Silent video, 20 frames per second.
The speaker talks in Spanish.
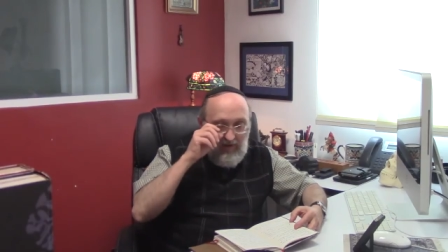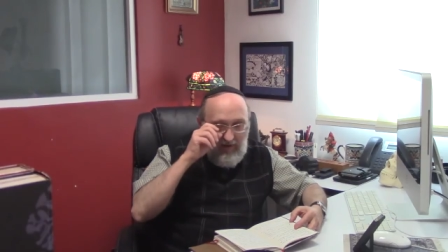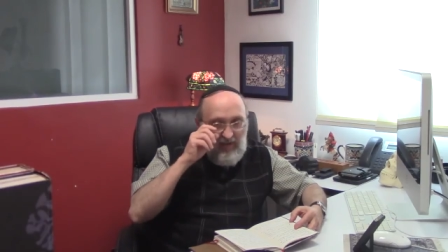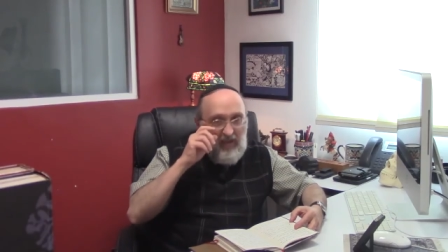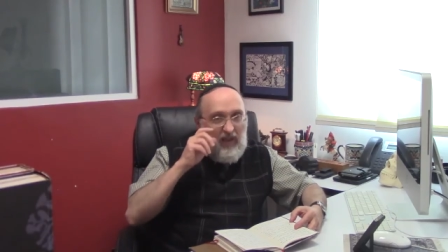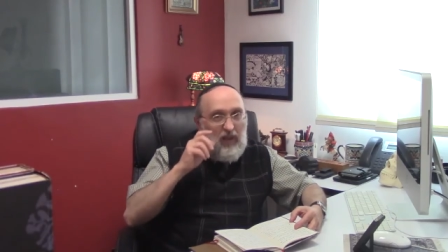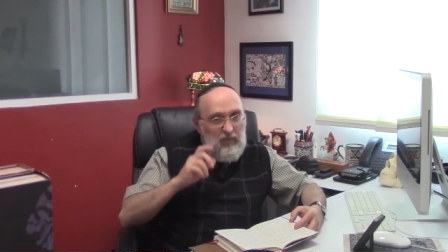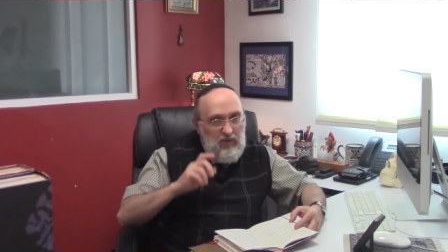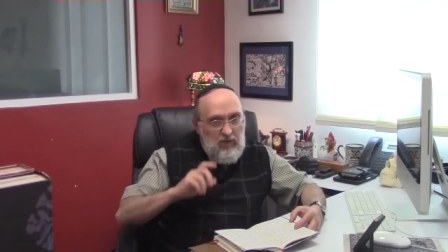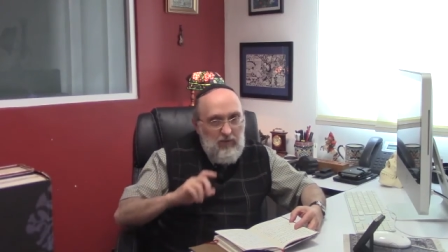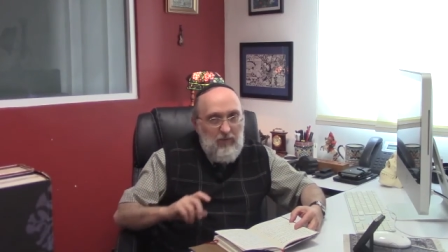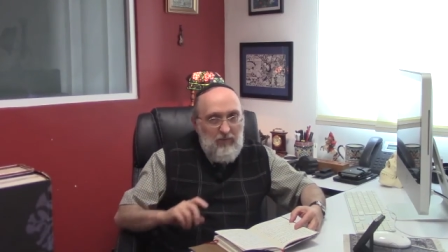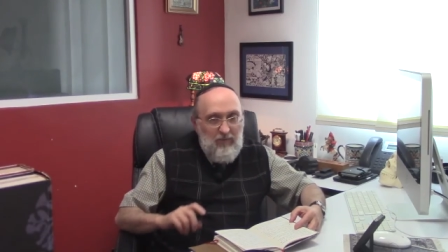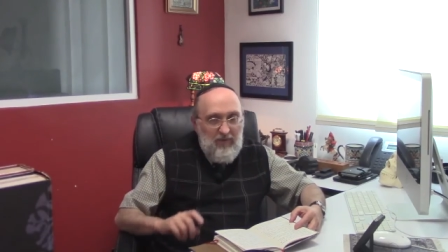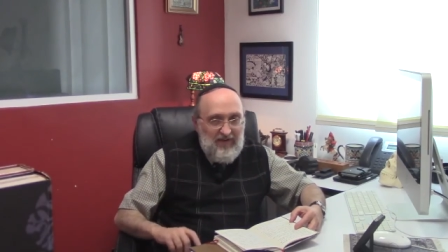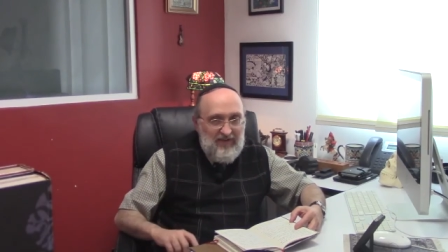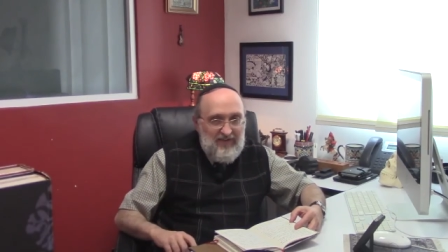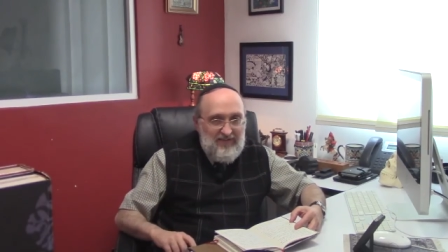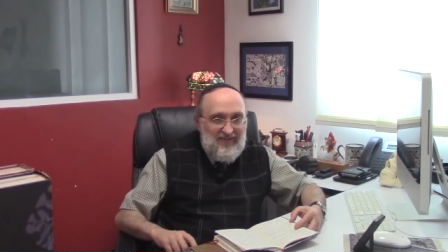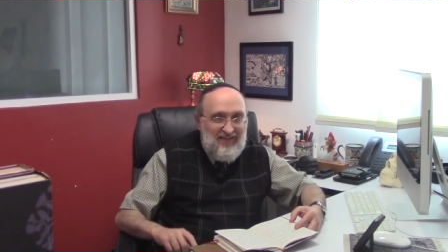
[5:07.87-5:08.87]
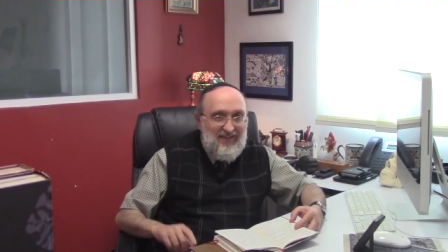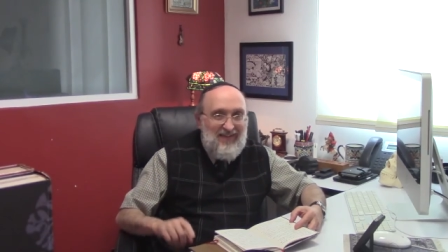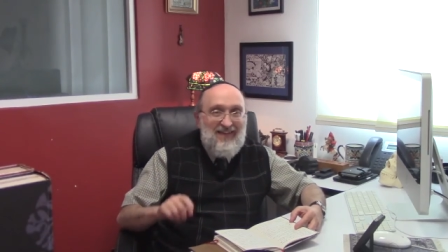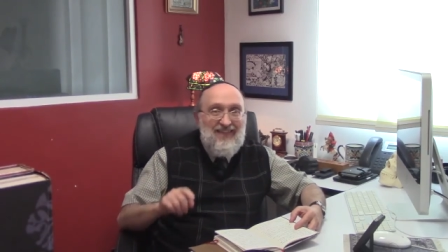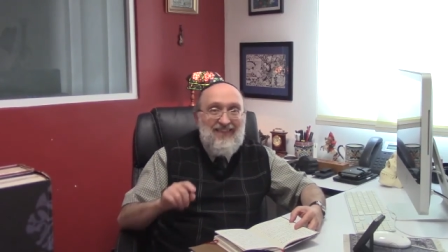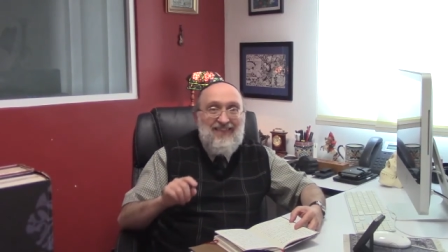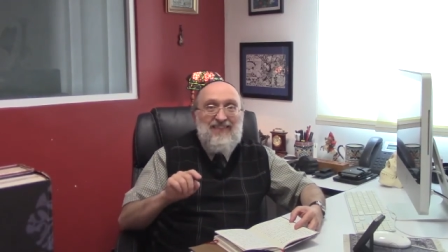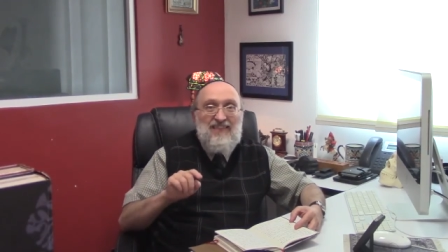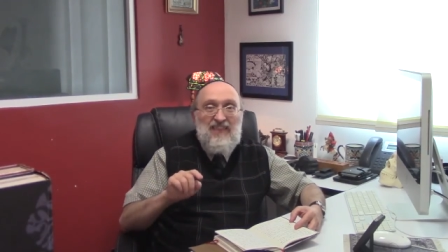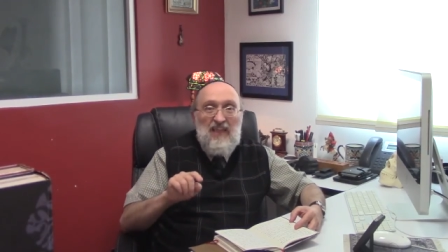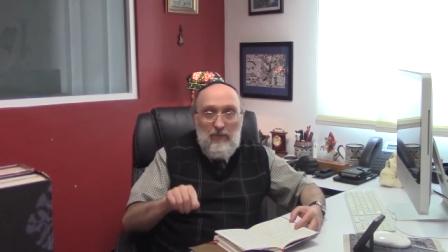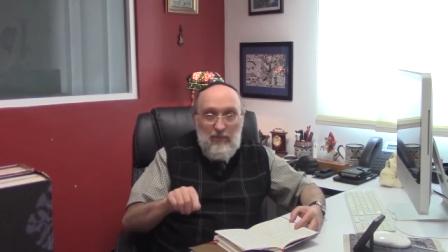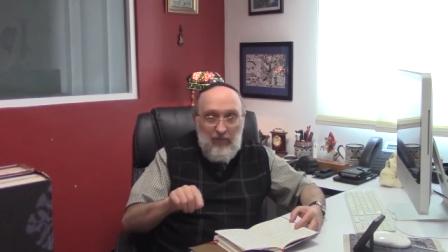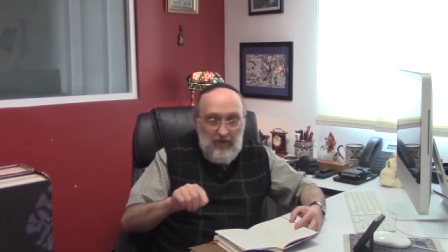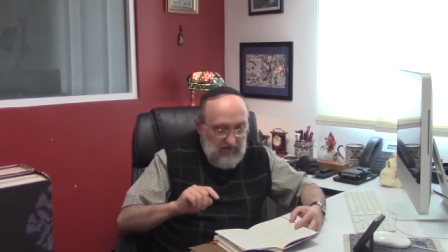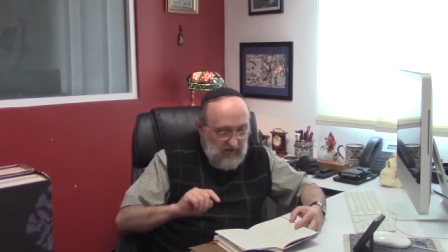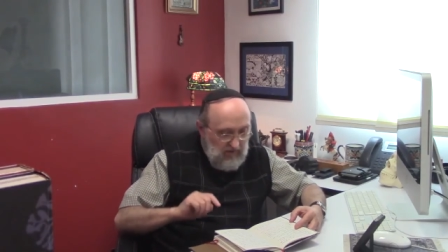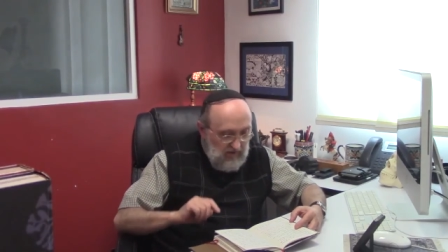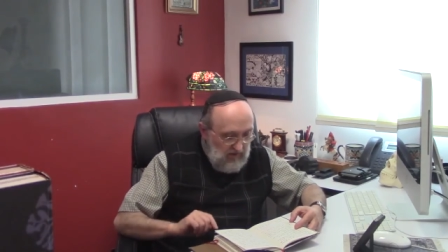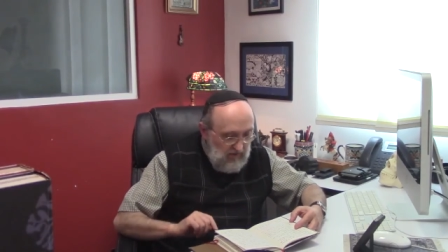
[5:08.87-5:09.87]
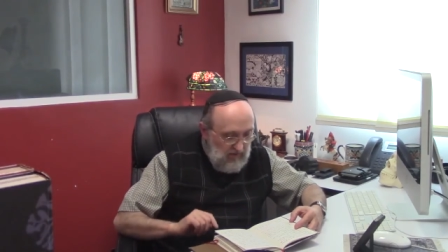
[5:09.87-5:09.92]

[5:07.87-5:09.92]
y a mí me parece, debe